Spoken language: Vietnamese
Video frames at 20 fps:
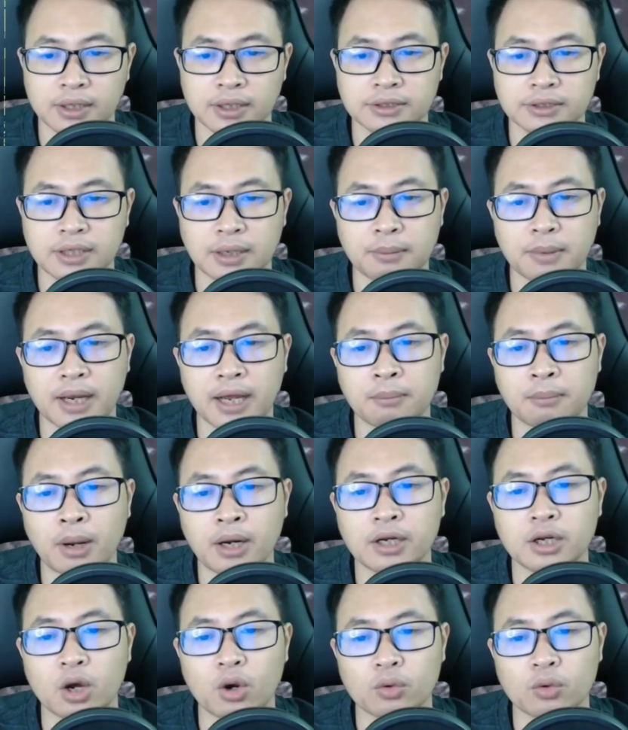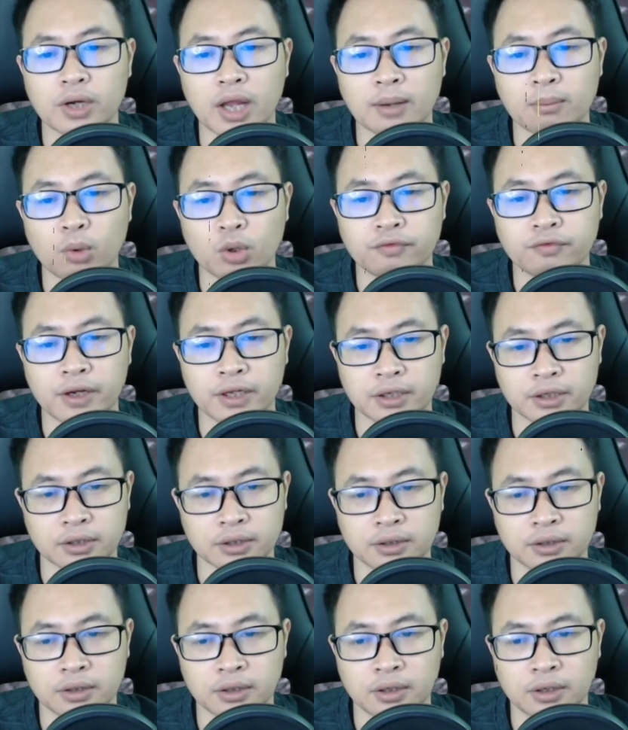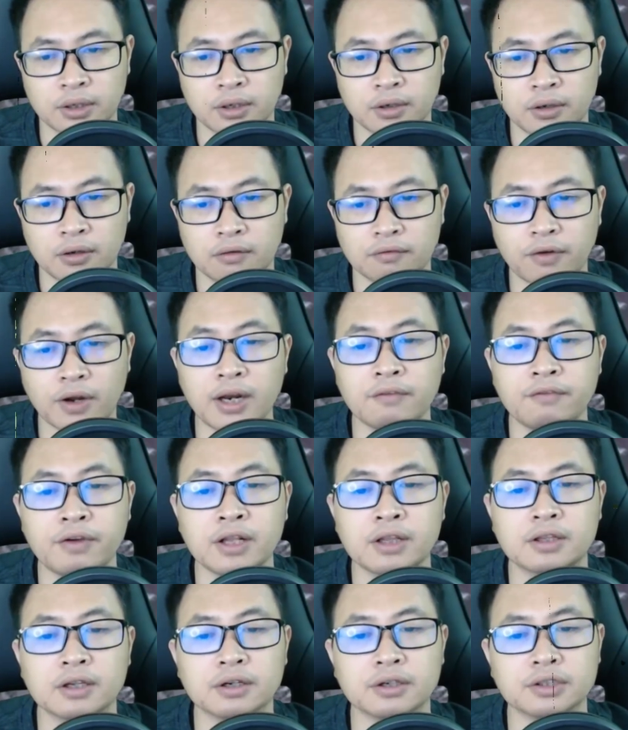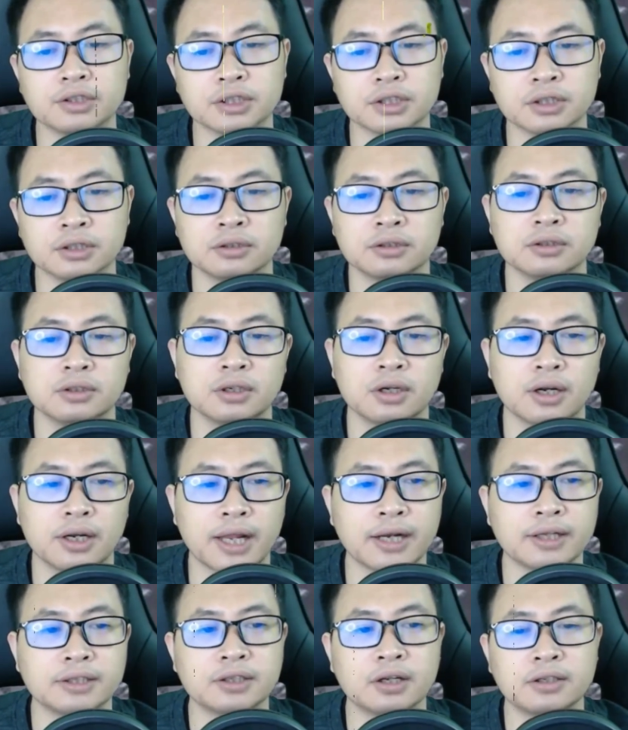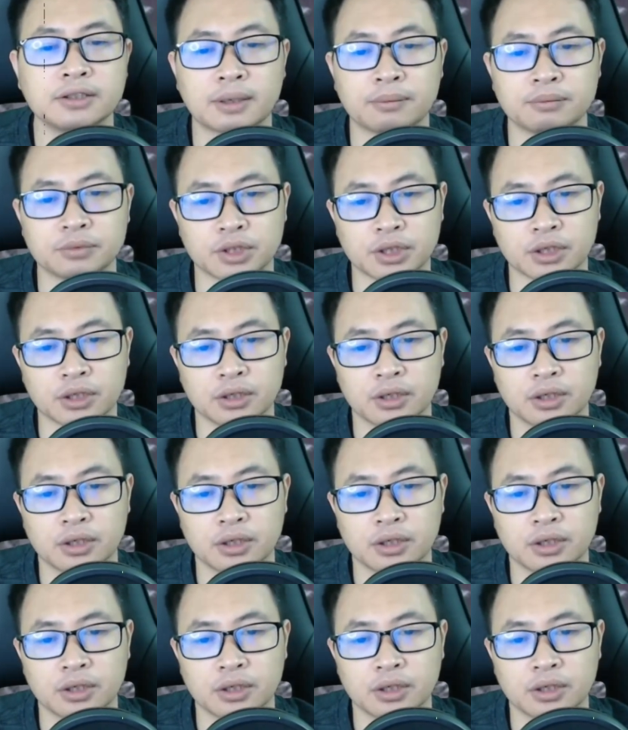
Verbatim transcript: Trần Minh An bắt đầu đầy bút viết thư Vẫn là viết từng chữ Nét rất chăm chỉ